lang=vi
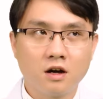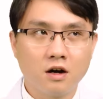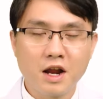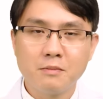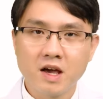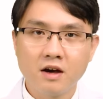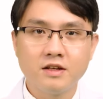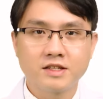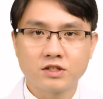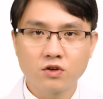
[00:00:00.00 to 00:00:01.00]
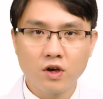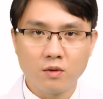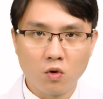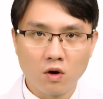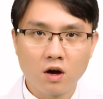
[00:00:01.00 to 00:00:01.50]
Ở nam giới thì sẽ xuất
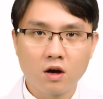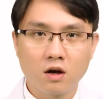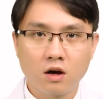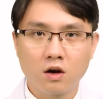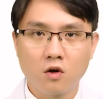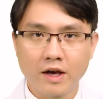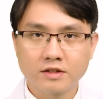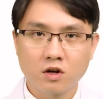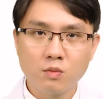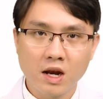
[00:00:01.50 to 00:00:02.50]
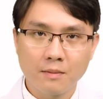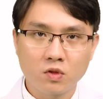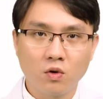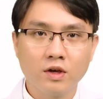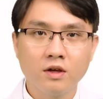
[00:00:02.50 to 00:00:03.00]
hiện muộn hơn, ở khoảng 65
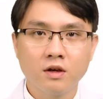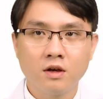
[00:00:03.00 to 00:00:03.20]
tuổi.